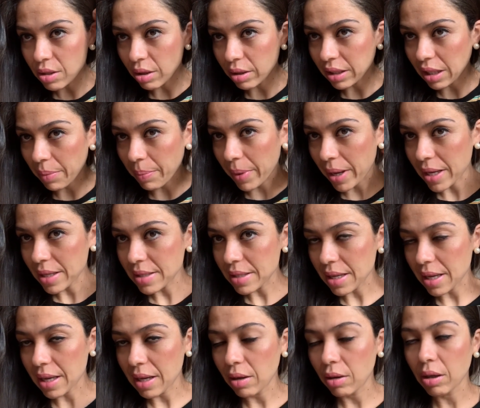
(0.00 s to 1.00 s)
ó, que tá mais
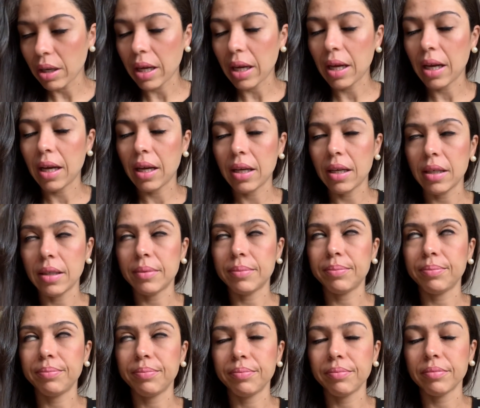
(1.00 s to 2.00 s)
é,
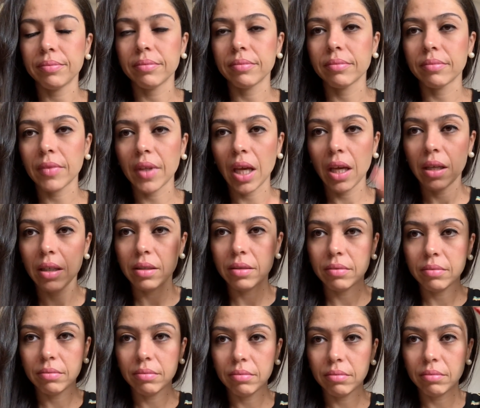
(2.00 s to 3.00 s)
um,
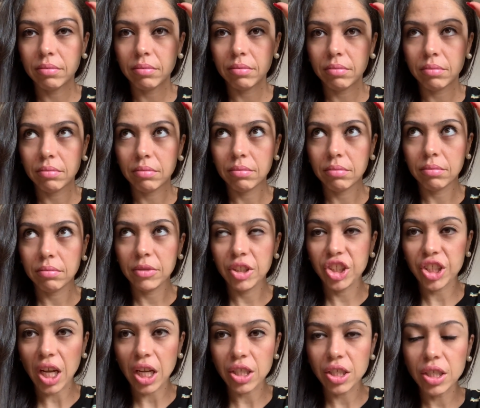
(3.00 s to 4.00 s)

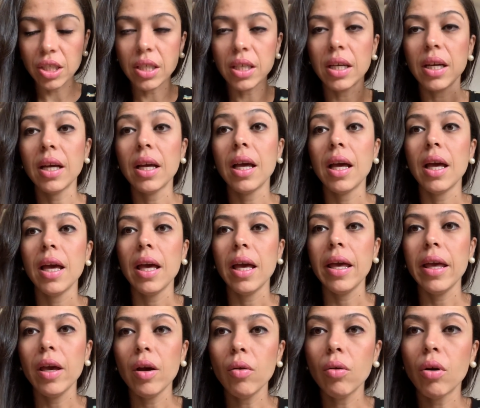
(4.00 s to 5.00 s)
inchadinha,
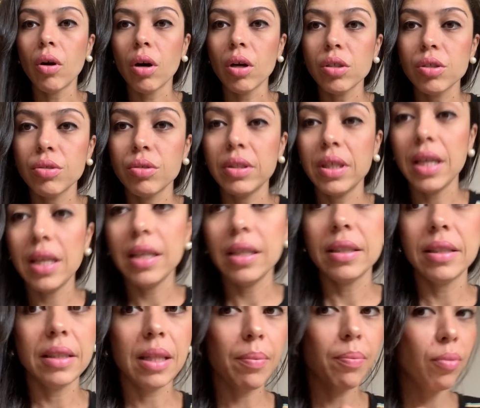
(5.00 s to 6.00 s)
eu gosto dele
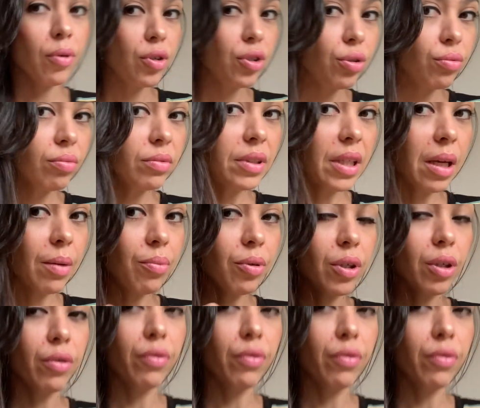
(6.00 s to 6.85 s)
depois de um tempo que